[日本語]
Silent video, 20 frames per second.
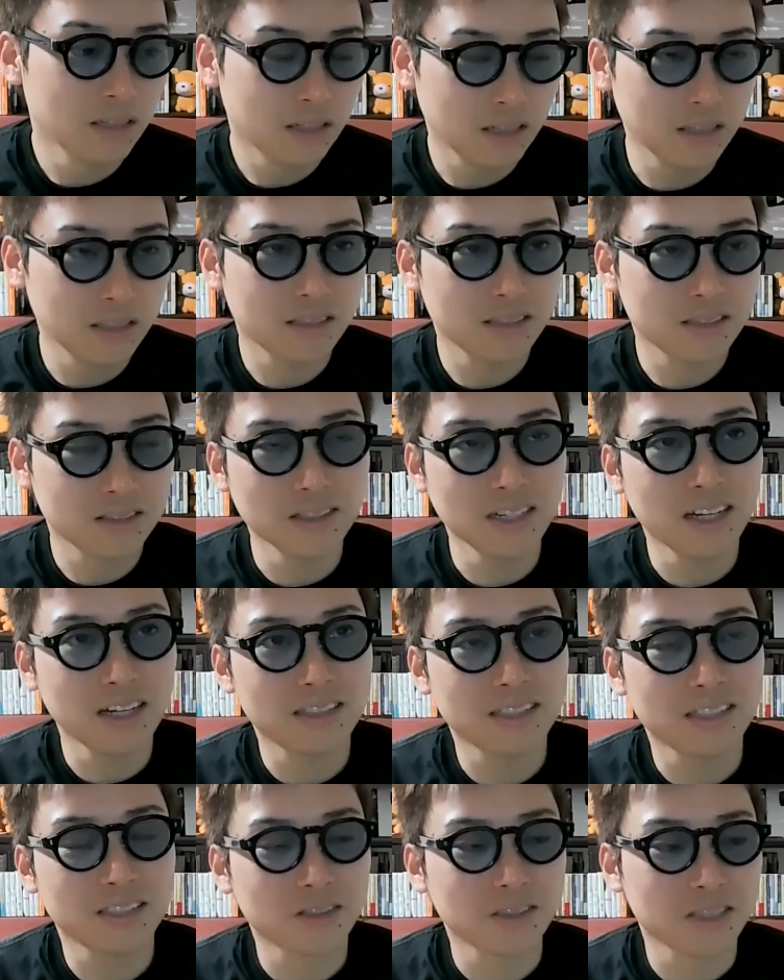はい。そん
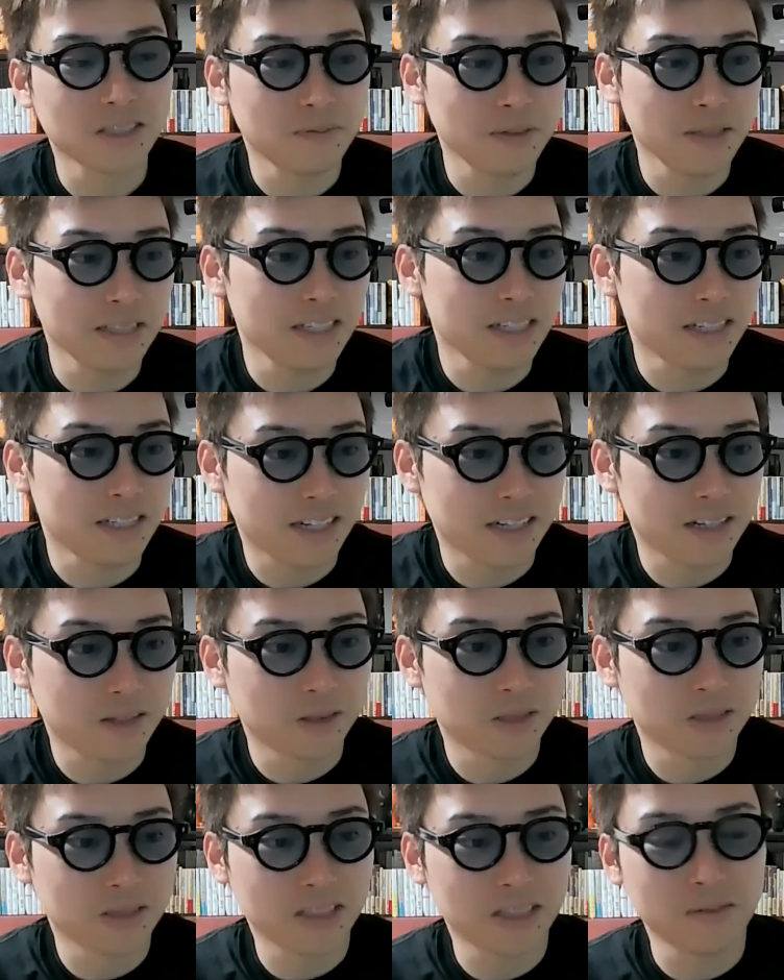な ChatGPT に対
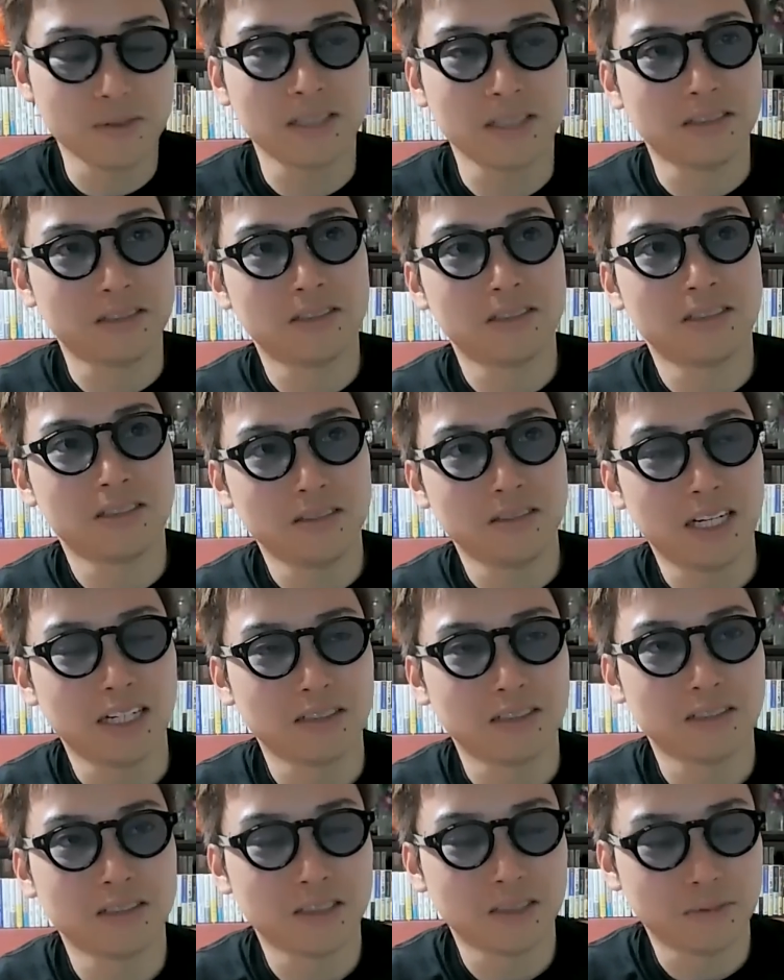抗するために Google
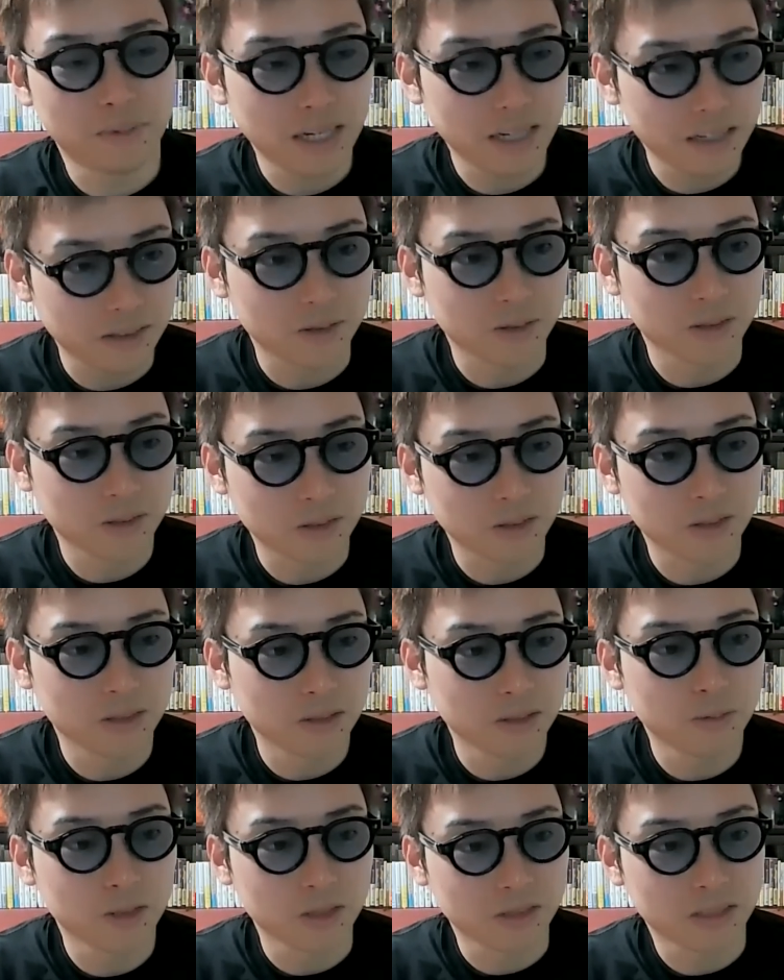は Google Bard と
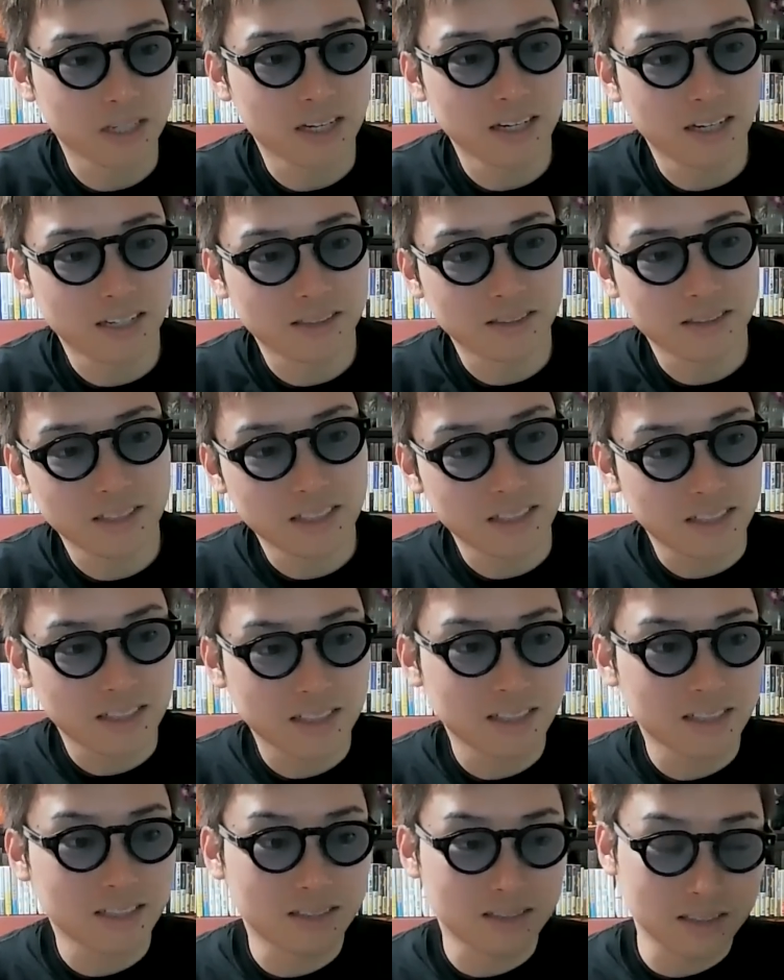いうものを3月に
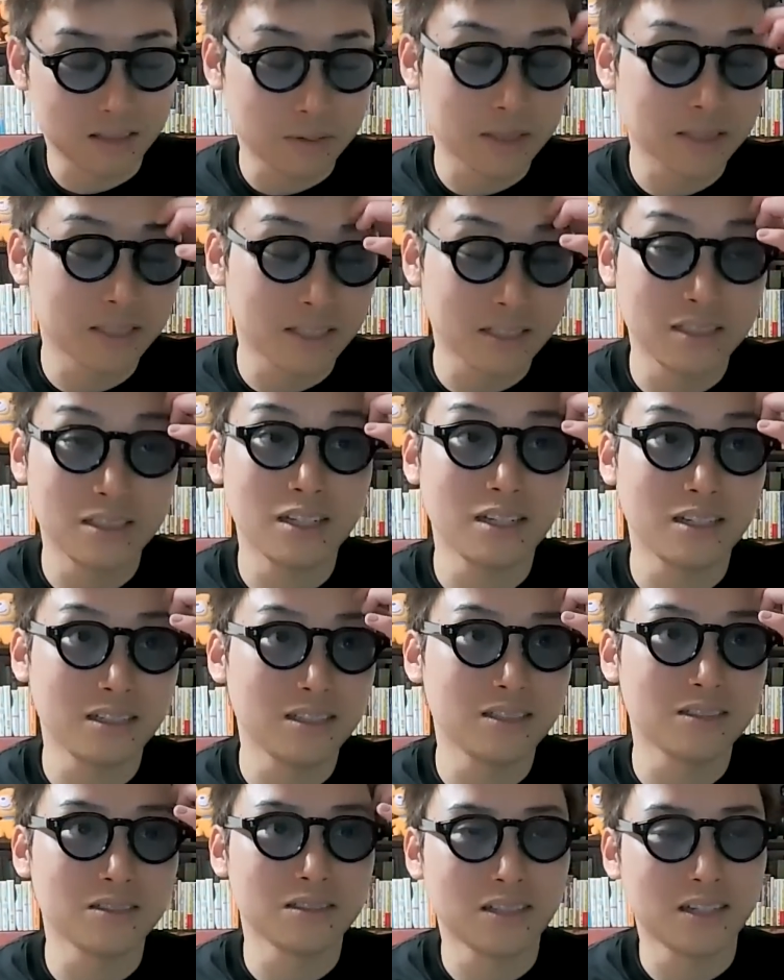リリースしました。
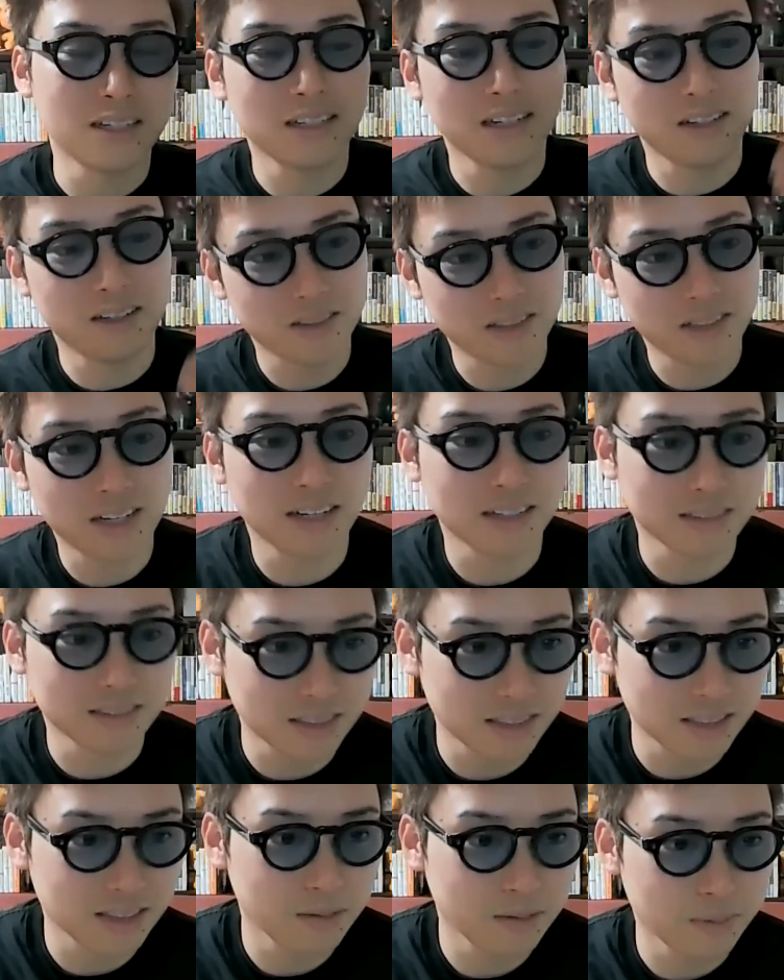2023年の3
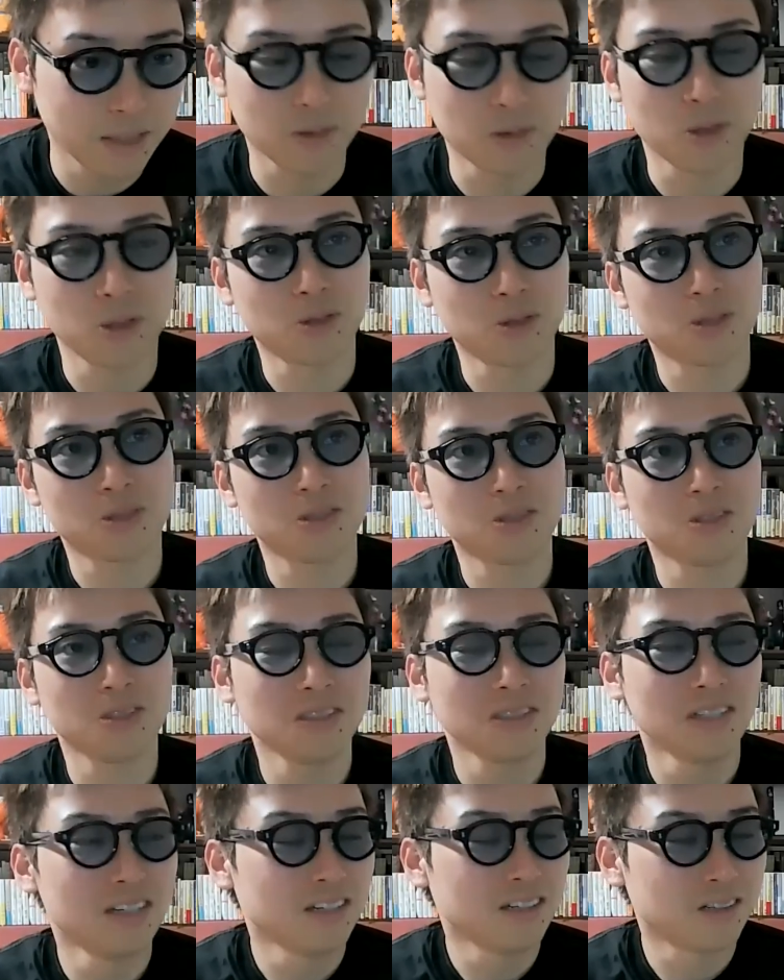月ですね。まだこれ今年
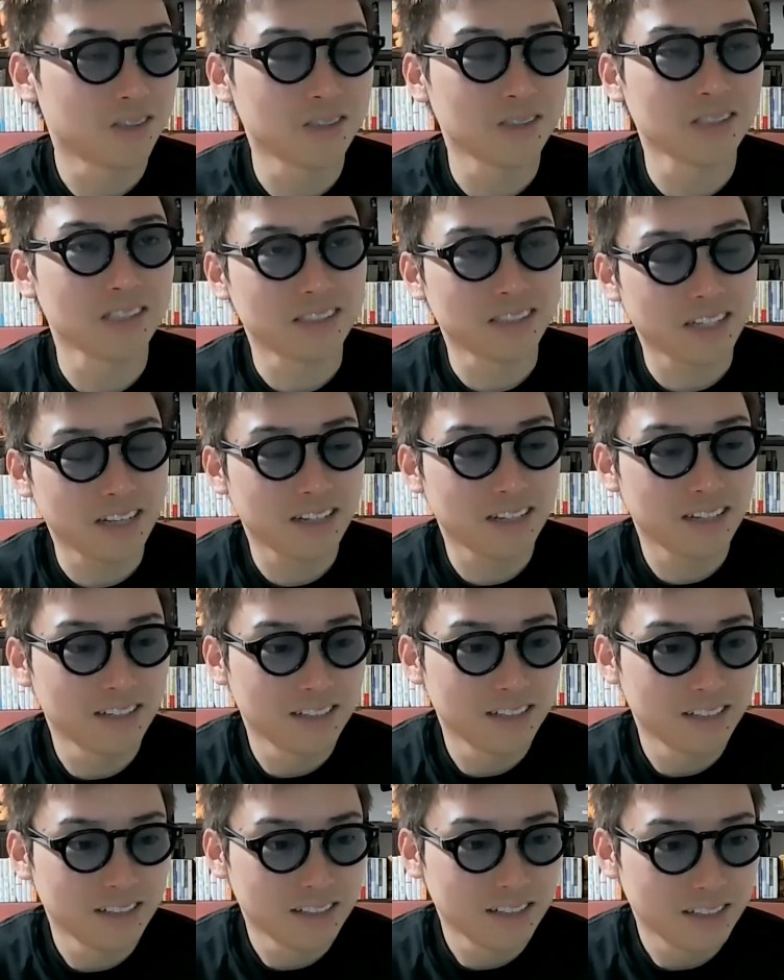のことですね。
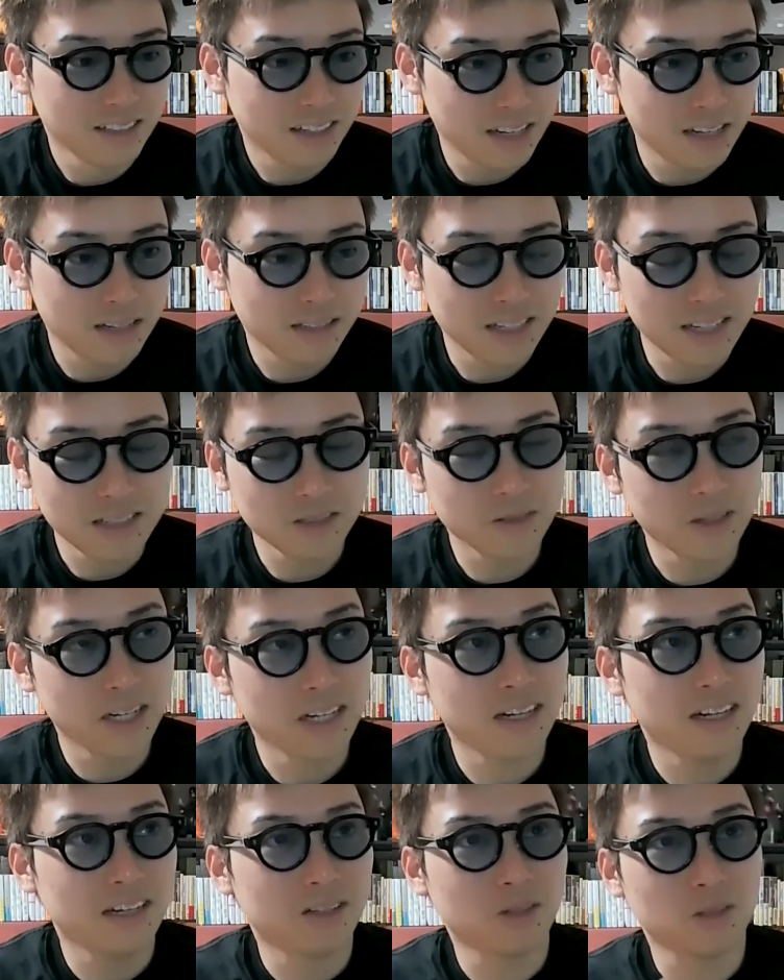はい。最初
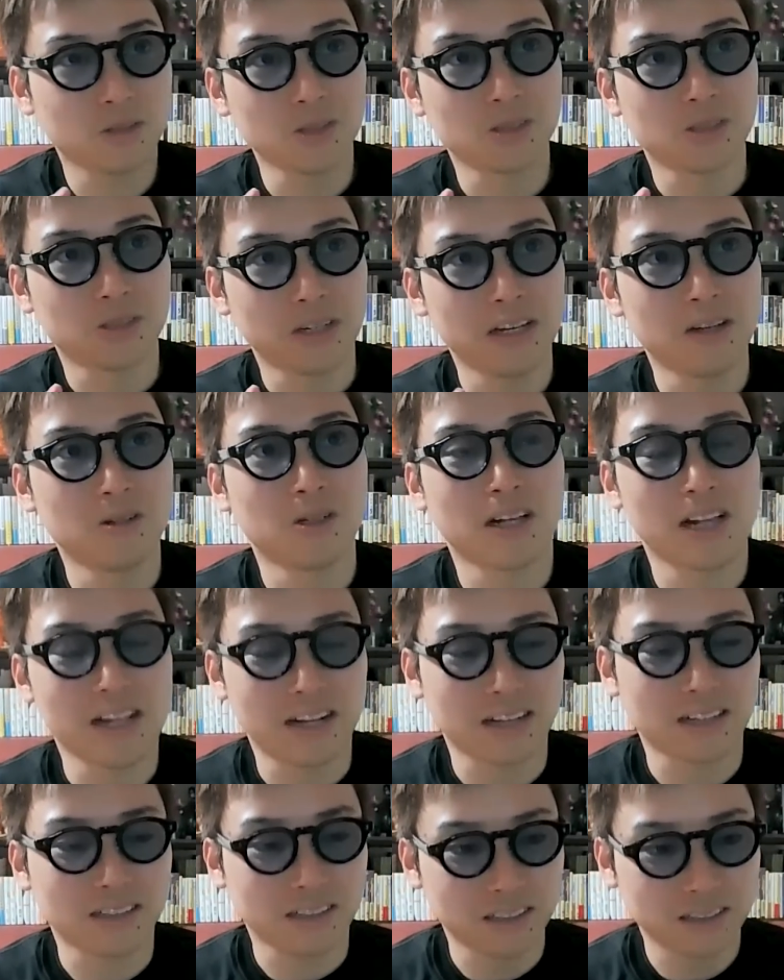は、当初英語だ
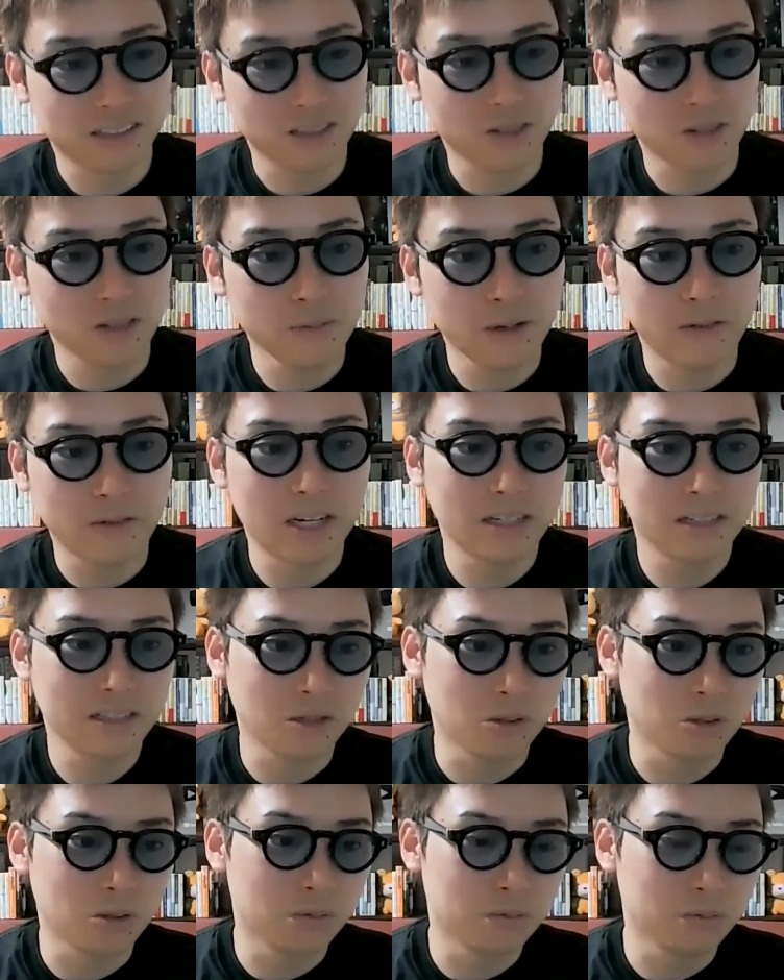けだったんですけど、今は
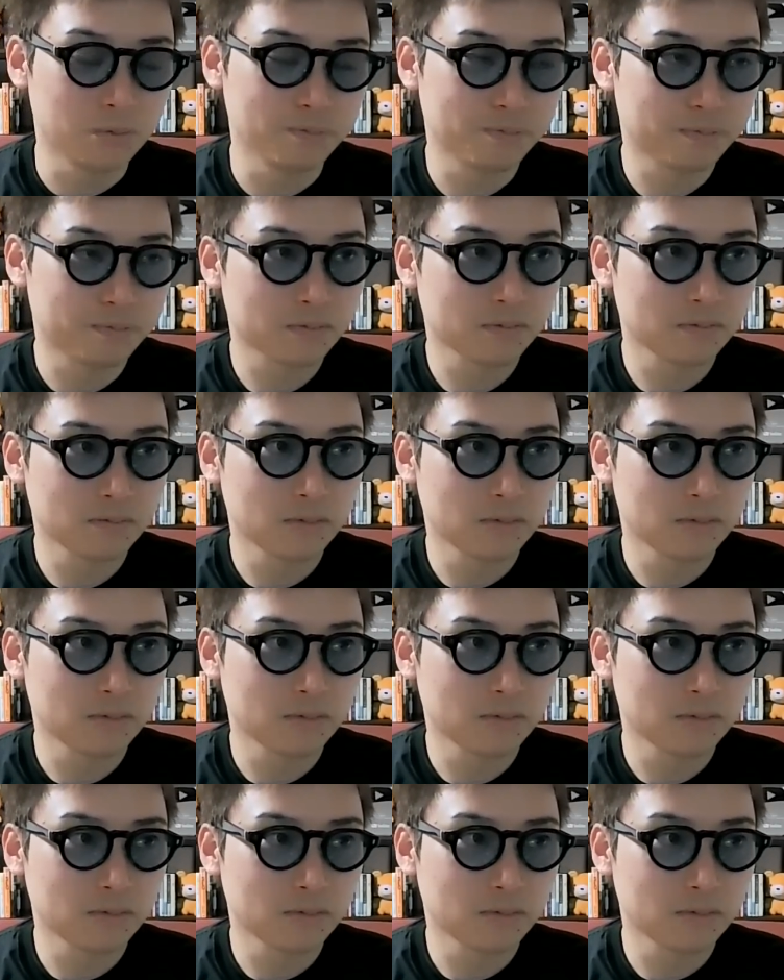日本